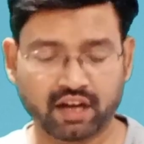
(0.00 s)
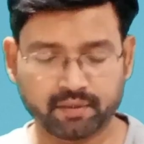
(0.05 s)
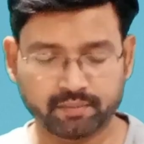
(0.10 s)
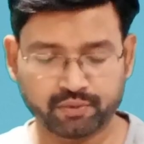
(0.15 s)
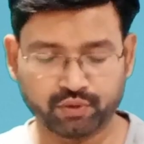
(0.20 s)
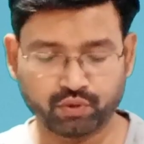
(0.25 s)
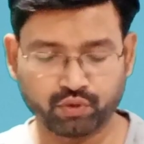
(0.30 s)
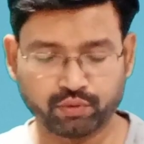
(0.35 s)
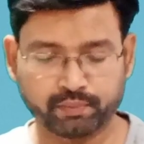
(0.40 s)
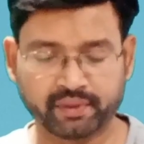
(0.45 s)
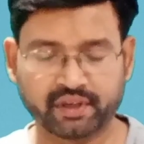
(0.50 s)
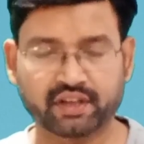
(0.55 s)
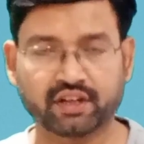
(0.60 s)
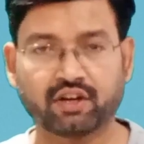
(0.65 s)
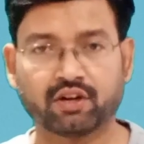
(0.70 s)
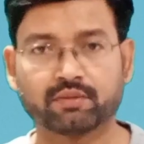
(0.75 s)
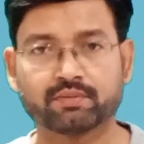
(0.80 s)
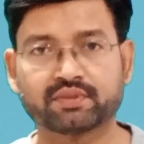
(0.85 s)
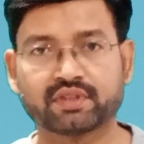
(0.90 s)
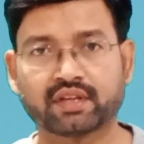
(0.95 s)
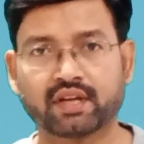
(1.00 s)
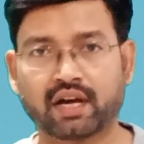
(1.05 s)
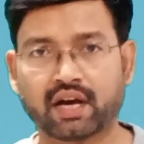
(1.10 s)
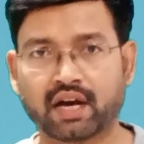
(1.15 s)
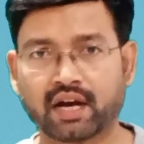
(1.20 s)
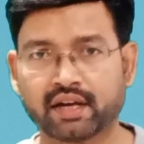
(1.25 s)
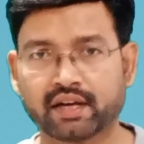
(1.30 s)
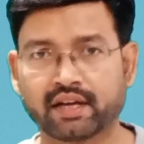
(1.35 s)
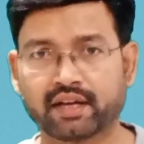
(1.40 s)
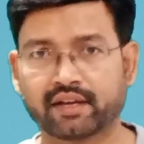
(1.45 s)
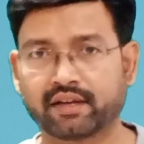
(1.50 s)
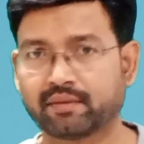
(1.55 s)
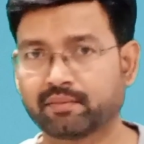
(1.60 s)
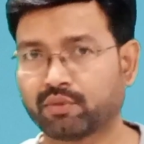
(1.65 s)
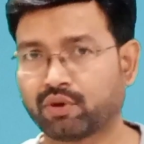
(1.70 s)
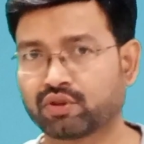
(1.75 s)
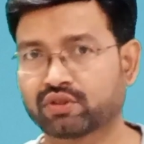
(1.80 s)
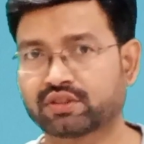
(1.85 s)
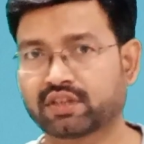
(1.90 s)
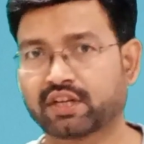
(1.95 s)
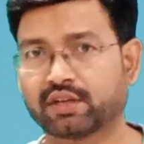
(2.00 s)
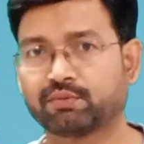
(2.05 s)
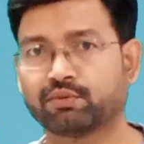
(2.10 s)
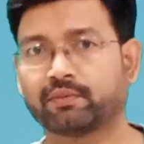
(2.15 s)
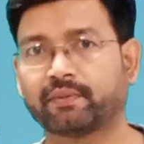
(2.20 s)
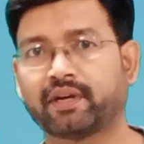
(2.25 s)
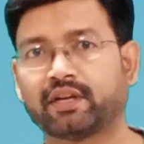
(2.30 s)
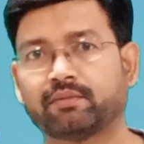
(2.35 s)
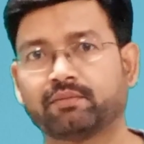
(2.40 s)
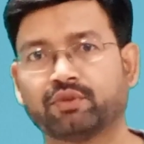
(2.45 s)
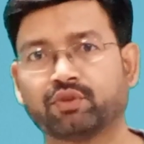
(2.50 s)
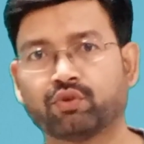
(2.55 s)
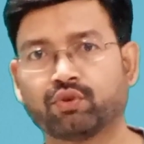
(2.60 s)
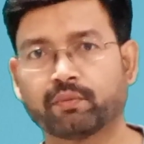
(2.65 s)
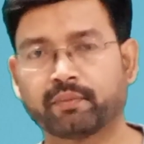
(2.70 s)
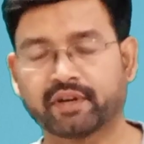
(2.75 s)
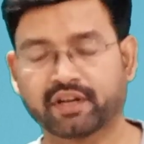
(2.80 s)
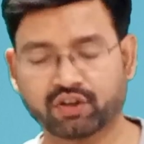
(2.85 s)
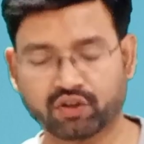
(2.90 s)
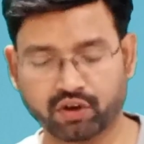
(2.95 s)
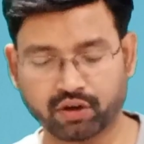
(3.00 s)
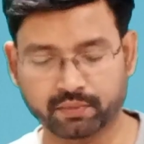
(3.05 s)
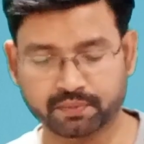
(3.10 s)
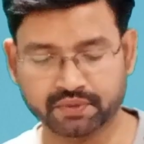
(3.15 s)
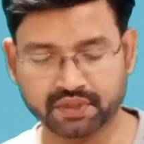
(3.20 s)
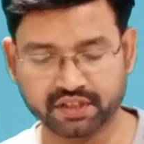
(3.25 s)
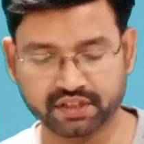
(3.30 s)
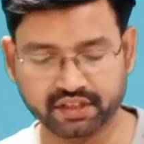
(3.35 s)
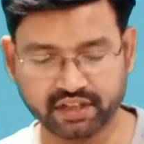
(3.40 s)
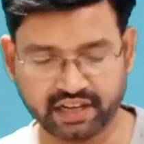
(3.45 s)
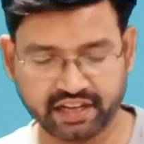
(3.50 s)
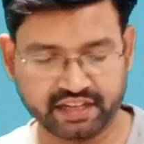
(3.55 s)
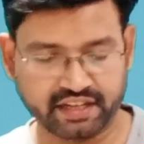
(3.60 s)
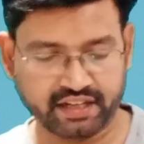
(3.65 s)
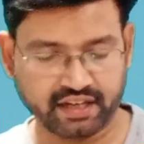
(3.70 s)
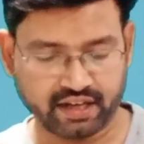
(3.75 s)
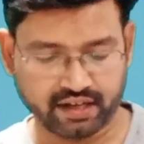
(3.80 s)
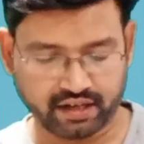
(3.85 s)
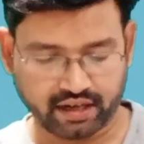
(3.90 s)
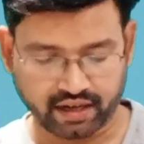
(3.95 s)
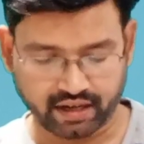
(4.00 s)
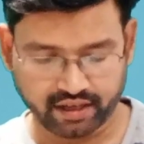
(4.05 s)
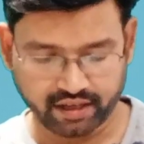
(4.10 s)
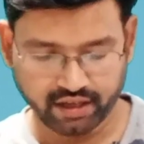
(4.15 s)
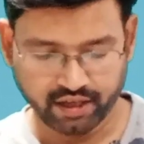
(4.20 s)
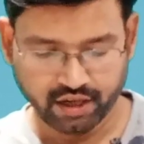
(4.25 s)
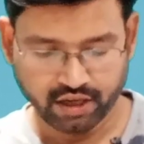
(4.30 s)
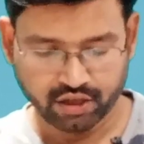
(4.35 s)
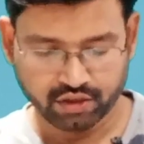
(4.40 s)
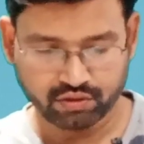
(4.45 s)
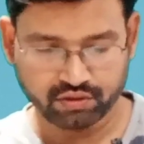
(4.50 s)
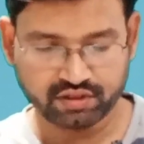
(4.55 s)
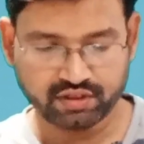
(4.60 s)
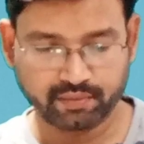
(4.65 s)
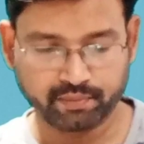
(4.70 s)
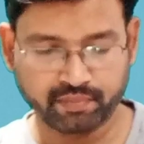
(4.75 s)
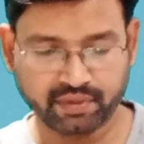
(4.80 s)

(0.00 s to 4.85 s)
यहाँ पर ओपन का ऑप्शन आ रहा है बहुत सारे मोबाइल में ओपन का ऑप्शन नहीं आ रहा है तो